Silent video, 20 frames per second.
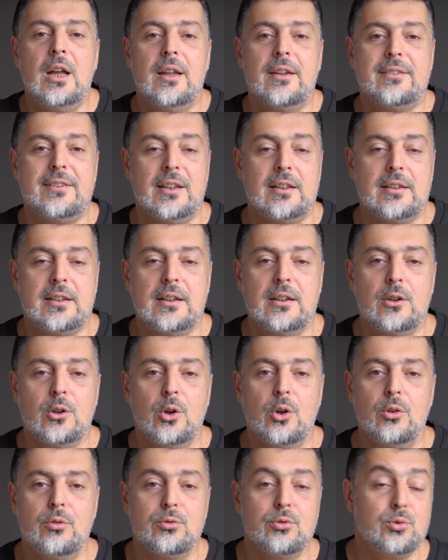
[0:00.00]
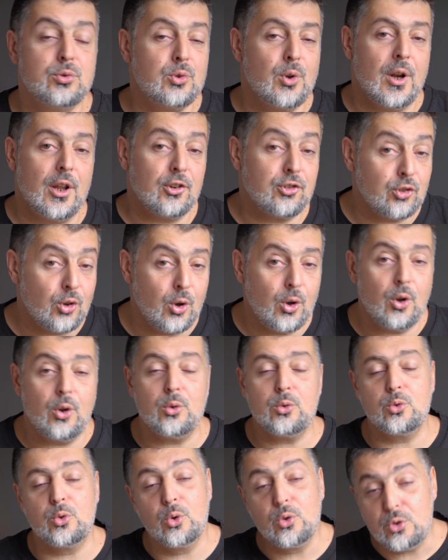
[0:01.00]
Certains vous coûtent de
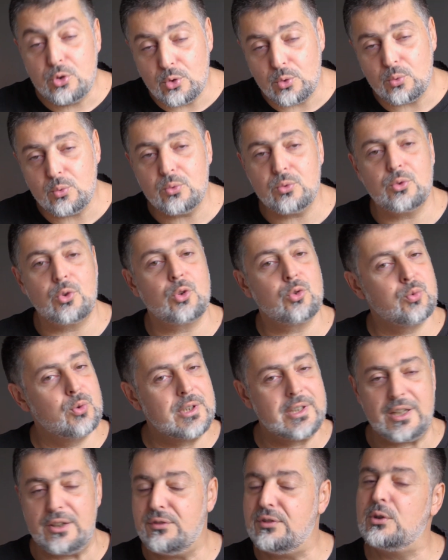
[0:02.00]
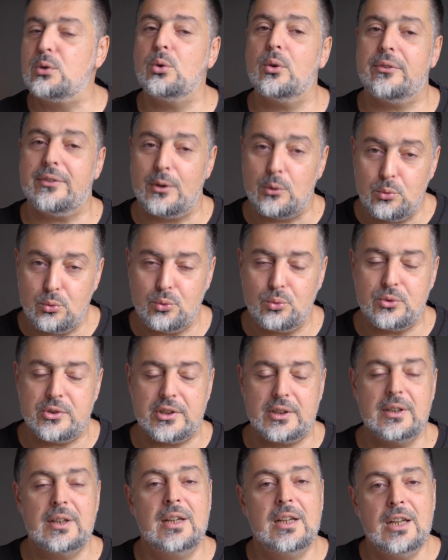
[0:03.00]
l'argent, d'autres non. Dans tous les cas de figure, ça nous
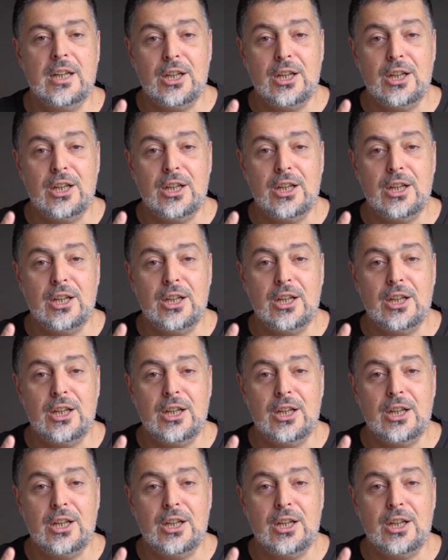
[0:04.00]
soutient.